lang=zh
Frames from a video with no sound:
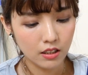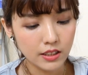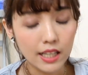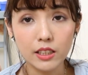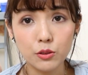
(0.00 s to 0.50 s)

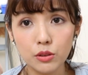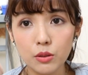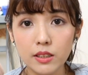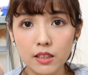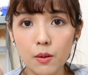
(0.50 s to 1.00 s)
价钱就是
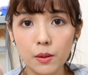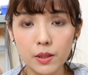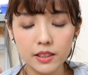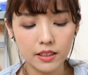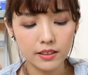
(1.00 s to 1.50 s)
会稍微
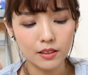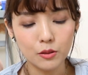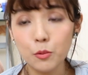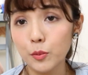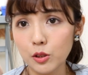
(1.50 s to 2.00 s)
贵一点点，因为
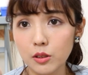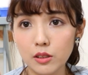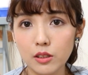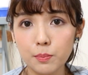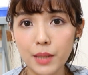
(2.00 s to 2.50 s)
我们是
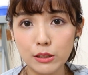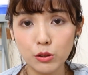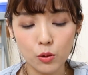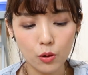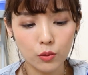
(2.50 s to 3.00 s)
半
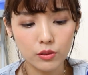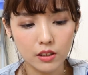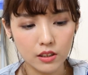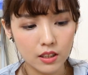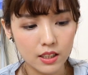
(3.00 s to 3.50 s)
手工
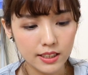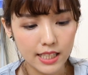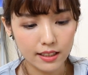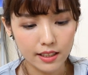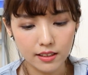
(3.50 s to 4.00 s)
的
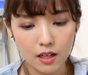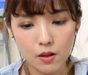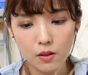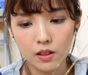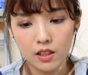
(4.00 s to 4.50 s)
项链，然
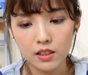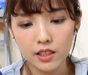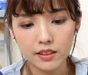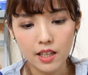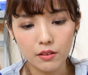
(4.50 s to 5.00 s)
后
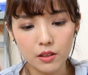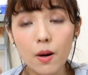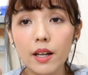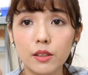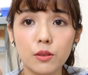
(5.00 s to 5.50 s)
链条的
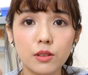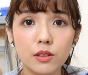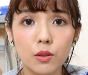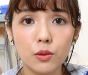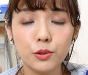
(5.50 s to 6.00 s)
话也都是
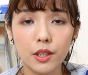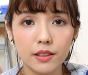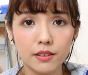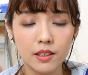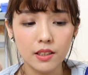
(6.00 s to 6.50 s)
有选
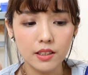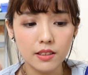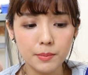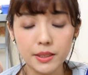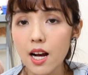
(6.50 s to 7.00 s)

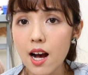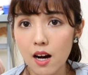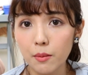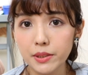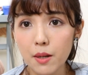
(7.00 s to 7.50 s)
比较
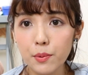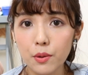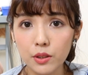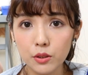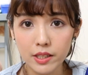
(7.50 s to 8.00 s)
好、比较不
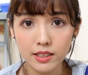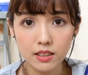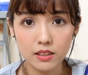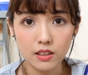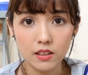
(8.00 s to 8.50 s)
容易褪
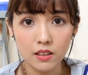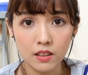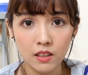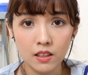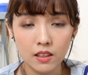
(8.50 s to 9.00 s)
色的
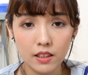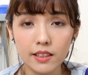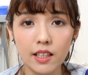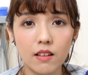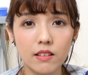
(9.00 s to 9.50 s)

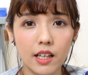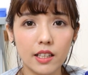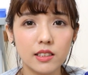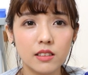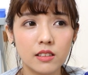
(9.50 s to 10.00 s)
链条
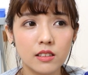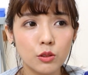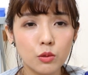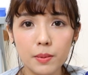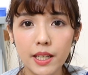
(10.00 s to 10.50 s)
来
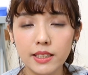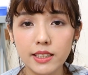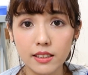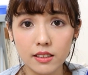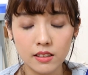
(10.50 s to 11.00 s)
做配
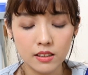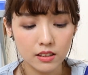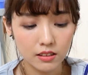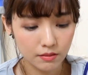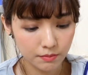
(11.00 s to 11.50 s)
件。
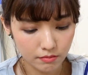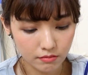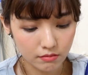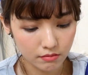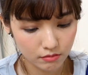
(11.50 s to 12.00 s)

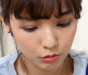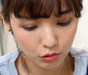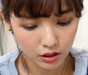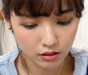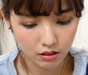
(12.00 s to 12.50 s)
嗯，
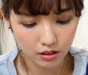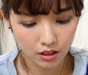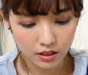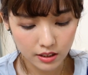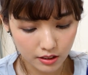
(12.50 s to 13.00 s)
所以呢，
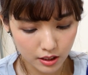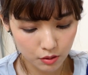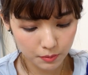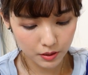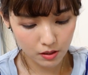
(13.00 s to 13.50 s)
价钱
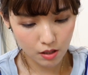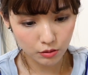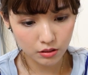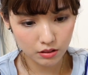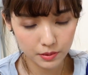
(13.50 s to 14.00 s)
会比较高，
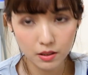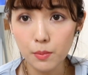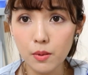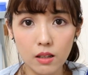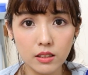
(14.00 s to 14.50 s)
这些比较
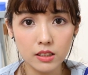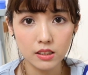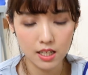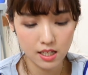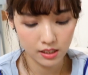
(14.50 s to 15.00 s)
不好意
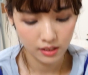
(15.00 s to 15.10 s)
思啊。